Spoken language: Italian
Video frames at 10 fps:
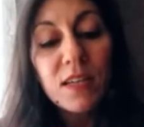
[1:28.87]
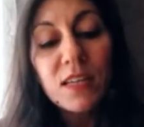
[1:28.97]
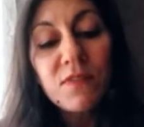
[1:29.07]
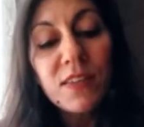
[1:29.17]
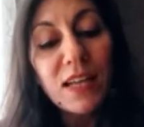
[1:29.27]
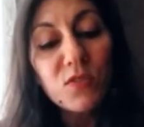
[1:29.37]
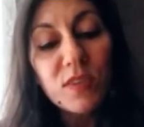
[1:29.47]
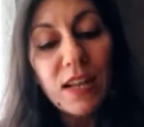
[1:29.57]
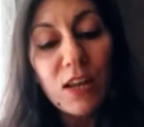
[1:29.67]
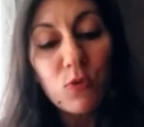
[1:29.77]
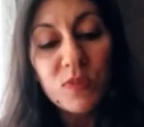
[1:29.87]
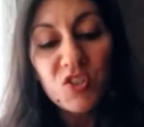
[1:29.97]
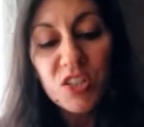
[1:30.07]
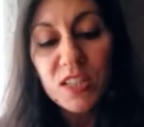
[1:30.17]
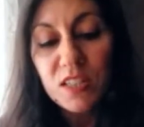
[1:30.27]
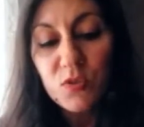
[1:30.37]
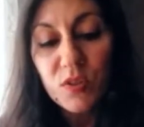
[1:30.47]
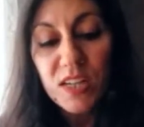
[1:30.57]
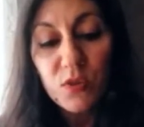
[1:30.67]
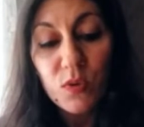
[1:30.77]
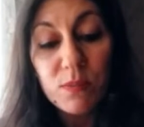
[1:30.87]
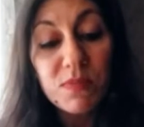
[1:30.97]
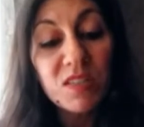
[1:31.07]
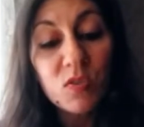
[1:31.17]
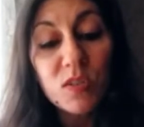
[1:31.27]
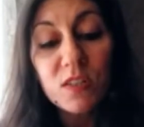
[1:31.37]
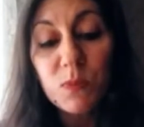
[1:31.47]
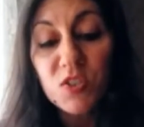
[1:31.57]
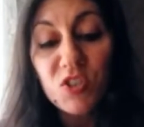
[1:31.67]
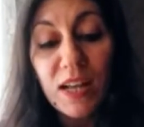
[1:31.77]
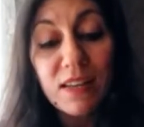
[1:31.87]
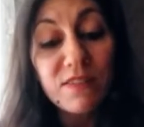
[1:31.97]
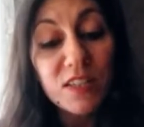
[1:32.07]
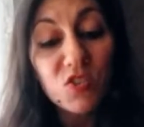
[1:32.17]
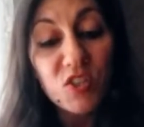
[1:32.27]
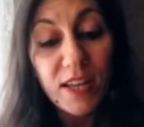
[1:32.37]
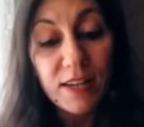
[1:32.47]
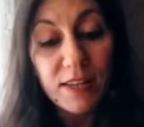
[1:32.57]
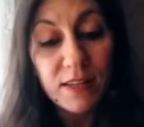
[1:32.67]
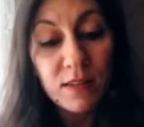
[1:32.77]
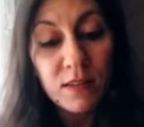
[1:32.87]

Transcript: inviato dalla Omicidi di Torino in missione speciale a Vercelli.